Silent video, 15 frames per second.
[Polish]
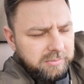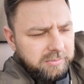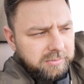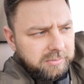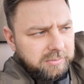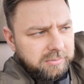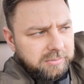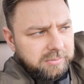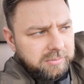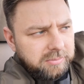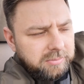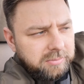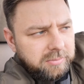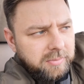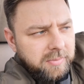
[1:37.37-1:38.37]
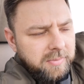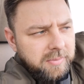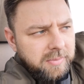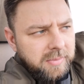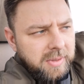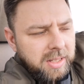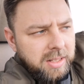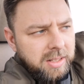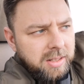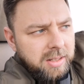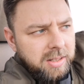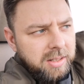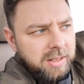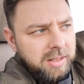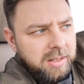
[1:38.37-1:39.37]
Mm,
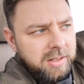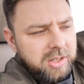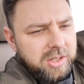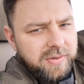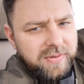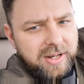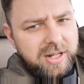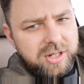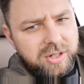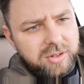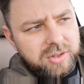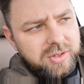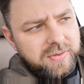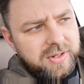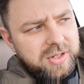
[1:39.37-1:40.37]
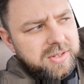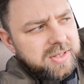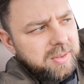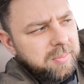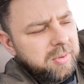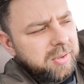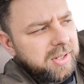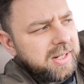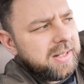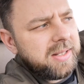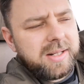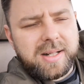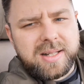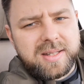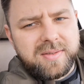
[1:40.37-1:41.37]
świeżo, świeżo co po
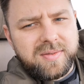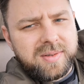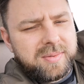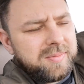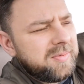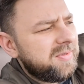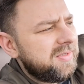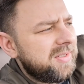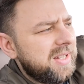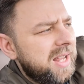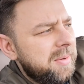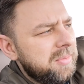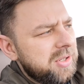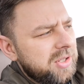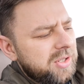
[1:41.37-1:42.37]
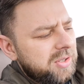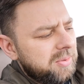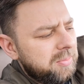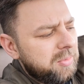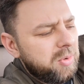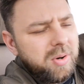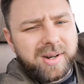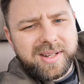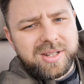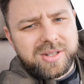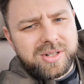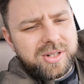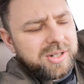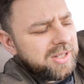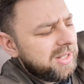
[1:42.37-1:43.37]
regeneracji. Wydaje mi się, że to było jakieś
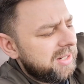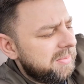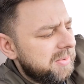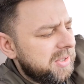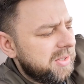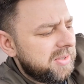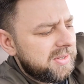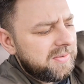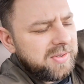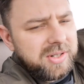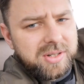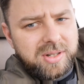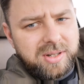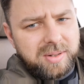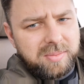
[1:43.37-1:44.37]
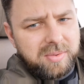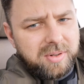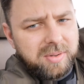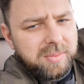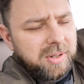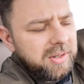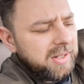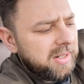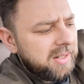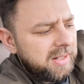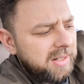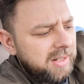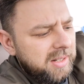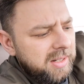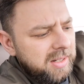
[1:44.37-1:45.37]
3-4 miesiące wcześniej temu robione.
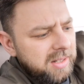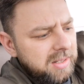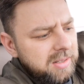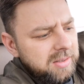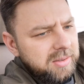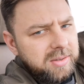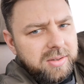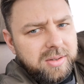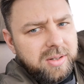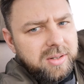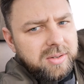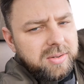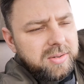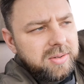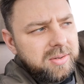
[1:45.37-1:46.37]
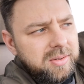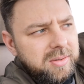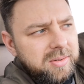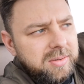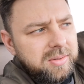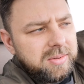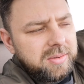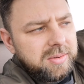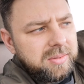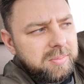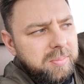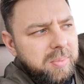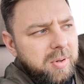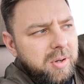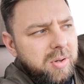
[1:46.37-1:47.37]
No,
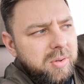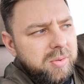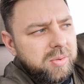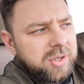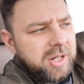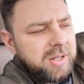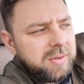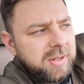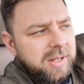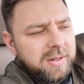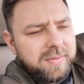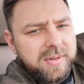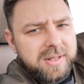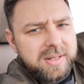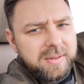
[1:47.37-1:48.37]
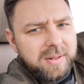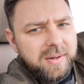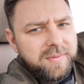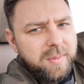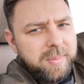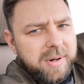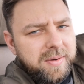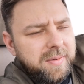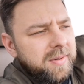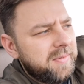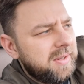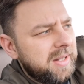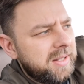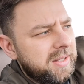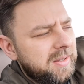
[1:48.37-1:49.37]
po ruszeniu kierownicą lewo-prawo
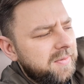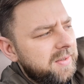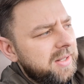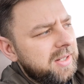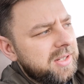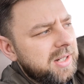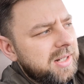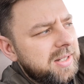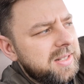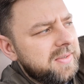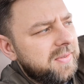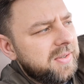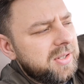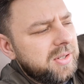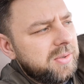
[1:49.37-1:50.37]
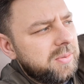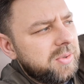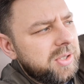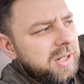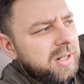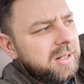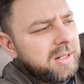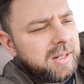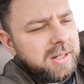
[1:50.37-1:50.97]
ewidentnie widać, jak listwa się rusza.